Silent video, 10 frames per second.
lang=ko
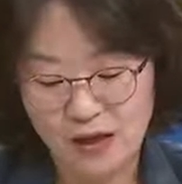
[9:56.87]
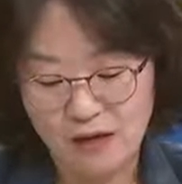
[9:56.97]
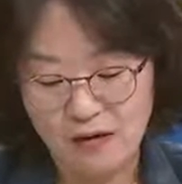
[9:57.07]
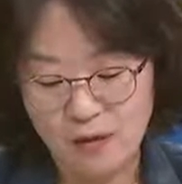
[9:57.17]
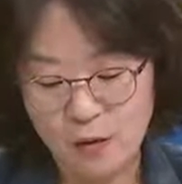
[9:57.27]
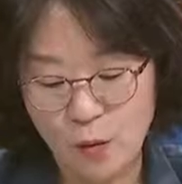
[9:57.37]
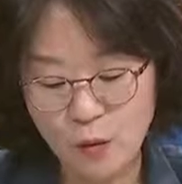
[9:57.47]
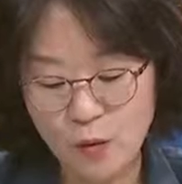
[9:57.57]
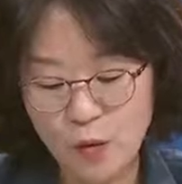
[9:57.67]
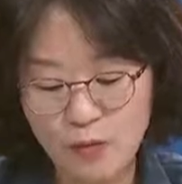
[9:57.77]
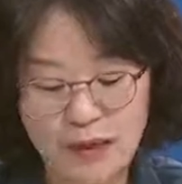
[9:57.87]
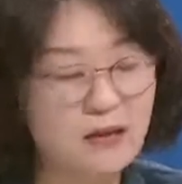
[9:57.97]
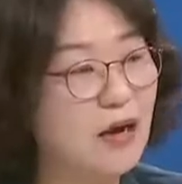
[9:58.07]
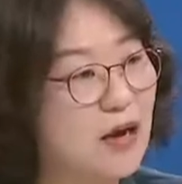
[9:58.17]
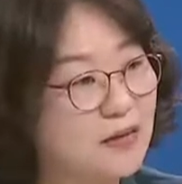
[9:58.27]
어, 공동
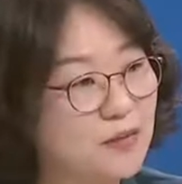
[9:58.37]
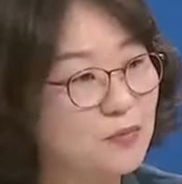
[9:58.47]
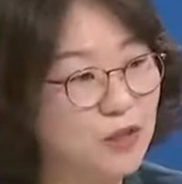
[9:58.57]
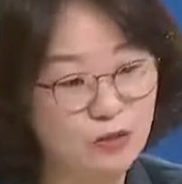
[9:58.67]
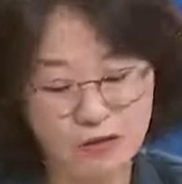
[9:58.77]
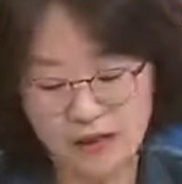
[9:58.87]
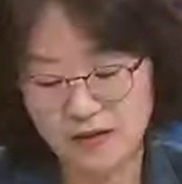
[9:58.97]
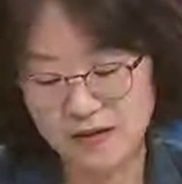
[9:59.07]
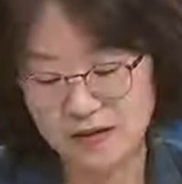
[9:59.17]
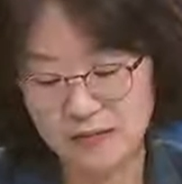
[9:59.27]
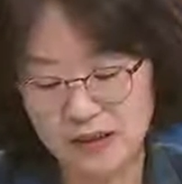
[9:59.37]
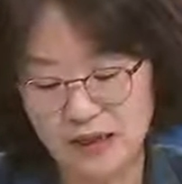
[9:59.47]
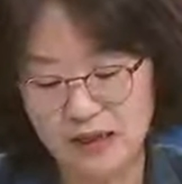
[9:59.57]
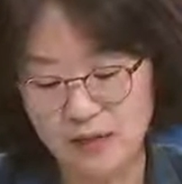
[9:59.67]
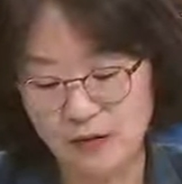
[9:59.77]
발의하신 분이 눈에
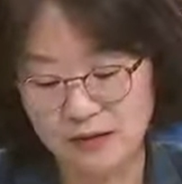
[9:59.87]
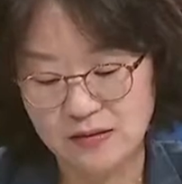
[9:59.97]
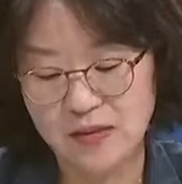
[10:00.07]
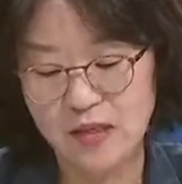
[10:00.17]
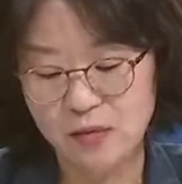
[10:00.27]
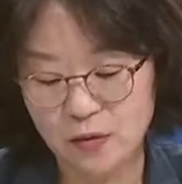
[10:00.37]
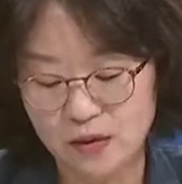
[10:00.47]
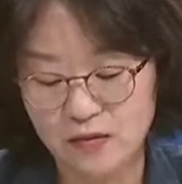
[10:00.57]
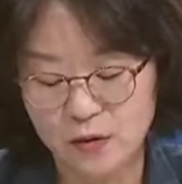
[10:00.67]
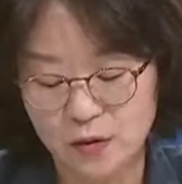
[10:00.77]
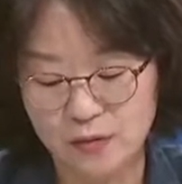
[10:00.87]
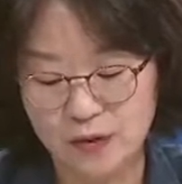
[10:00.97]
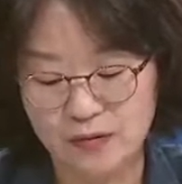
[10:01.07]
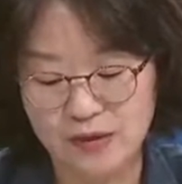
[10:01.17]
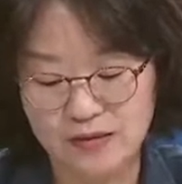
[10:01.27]
띄었습니다. 이광재, 송계원 의원을
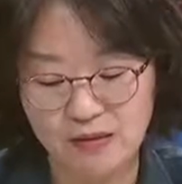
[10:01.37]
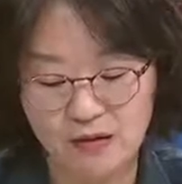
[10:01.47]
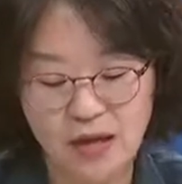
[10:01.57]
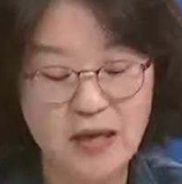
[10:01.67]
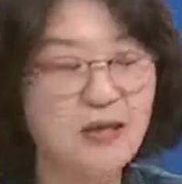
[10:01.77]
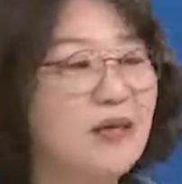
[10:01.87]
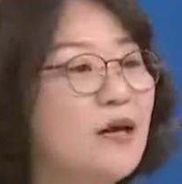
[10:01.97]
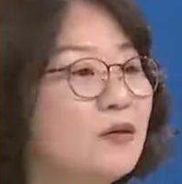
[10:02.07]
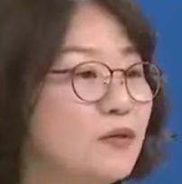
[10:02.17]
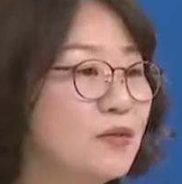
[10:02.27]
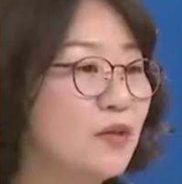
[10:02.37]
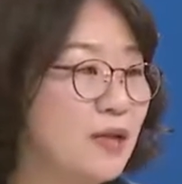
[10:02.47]
비롯해서 이양수 의원이